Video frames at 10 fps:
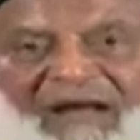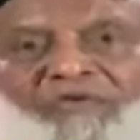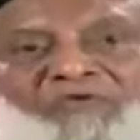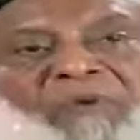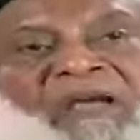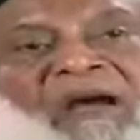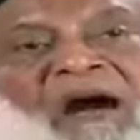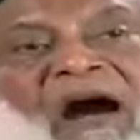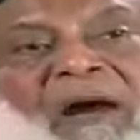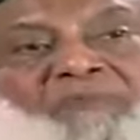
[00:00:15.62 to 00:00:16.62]
अगर
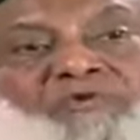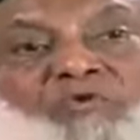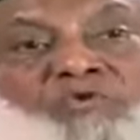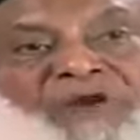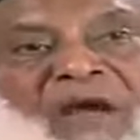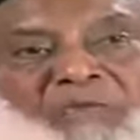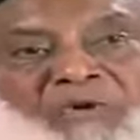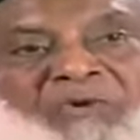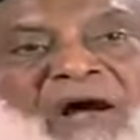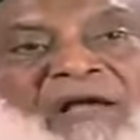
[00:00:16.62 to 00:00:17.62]
उसमें आप झूठ ना
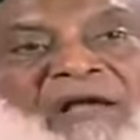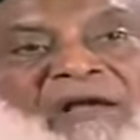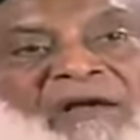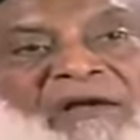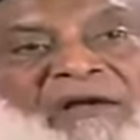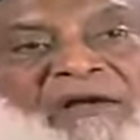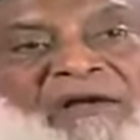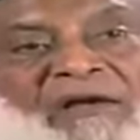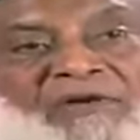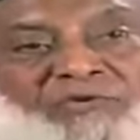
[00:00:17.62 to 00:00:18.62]
बुलवाएं
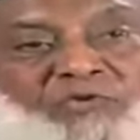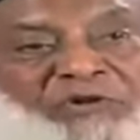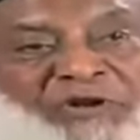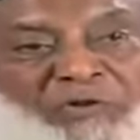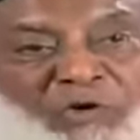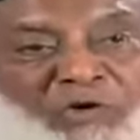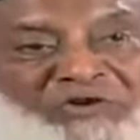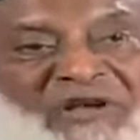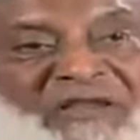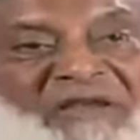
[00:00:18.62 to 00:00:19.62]
झूठी
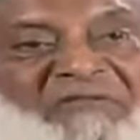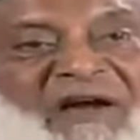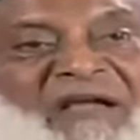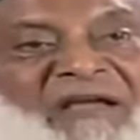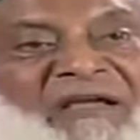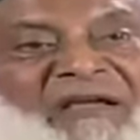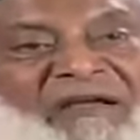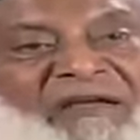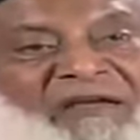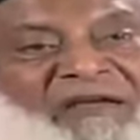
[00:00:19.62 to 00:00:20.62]
ओथ ना दिलवाएं
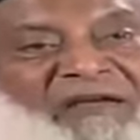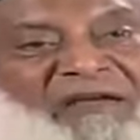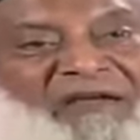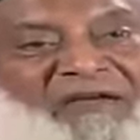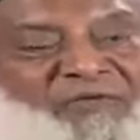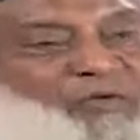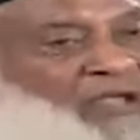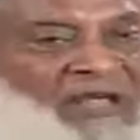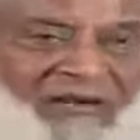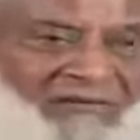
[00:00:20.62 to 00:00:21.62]

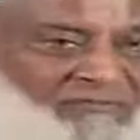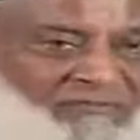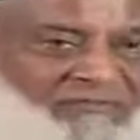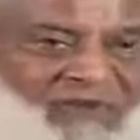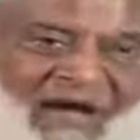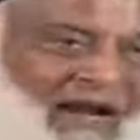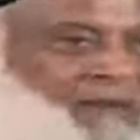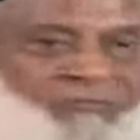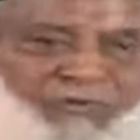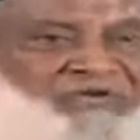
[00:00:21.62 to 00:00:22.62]
तो ये
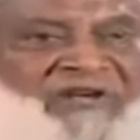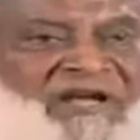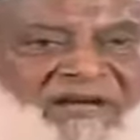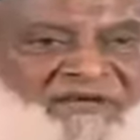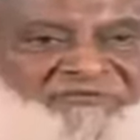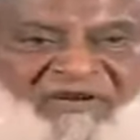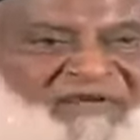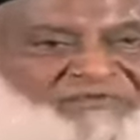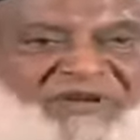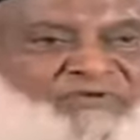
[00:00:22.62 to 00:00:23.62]
हराम वो शय है
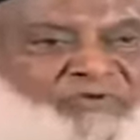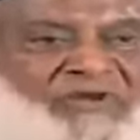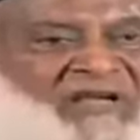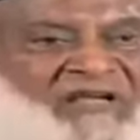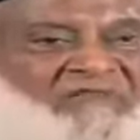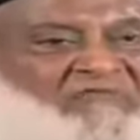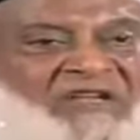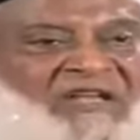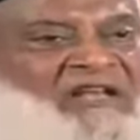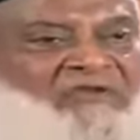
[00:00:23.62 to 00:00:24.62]
फी नफ्से ही तो ये है कि
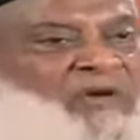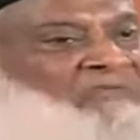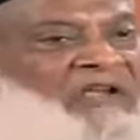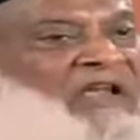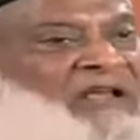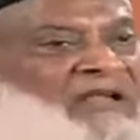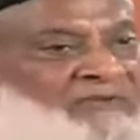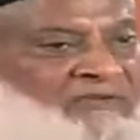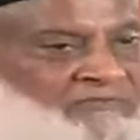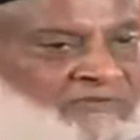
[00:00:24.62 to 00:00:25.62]
वकील जो है
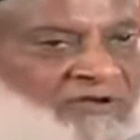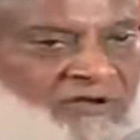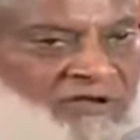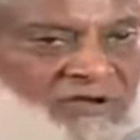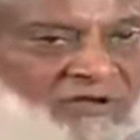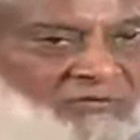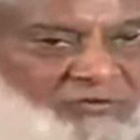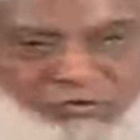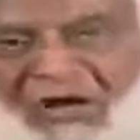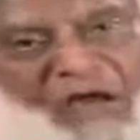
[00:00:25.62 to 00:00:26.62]
वकालत
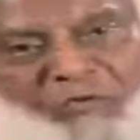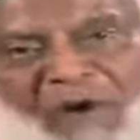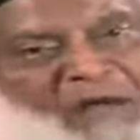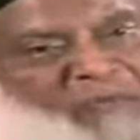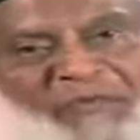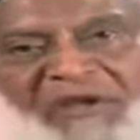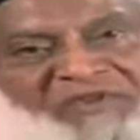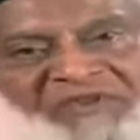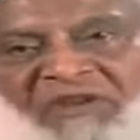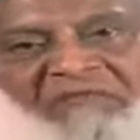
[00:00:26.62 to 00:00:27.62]
वो तो कारोबार में भी
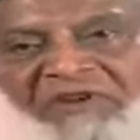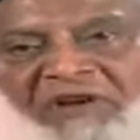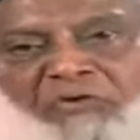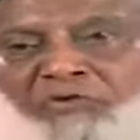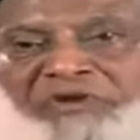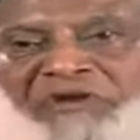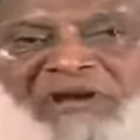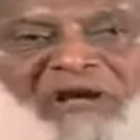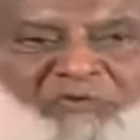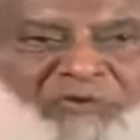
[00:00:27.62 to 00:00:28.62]
किसी का वकील हो
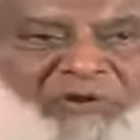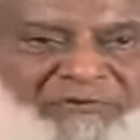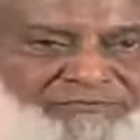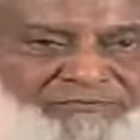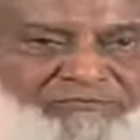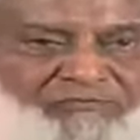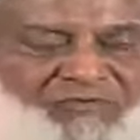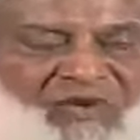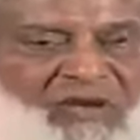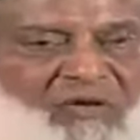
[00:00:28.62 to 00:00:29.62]
सकता है कोई
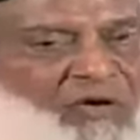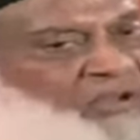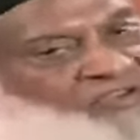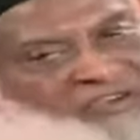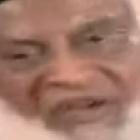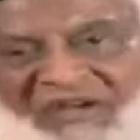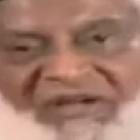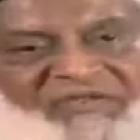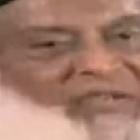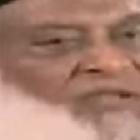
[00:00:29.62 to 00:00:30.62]
और इसी
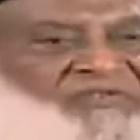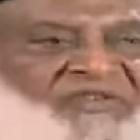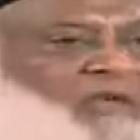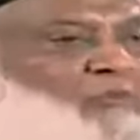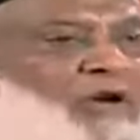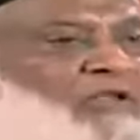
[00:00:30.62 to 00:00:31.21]
तरीके से किसी के